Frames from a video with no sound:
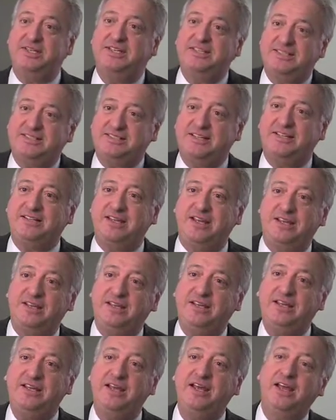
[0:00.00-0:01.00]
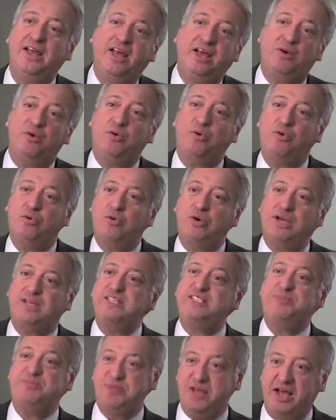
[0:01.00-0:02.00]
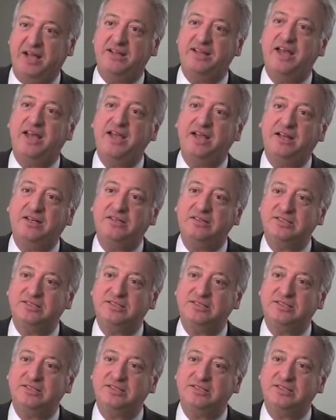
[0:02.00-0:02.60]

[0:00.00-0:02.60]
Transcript: cette année aux récipiendaires.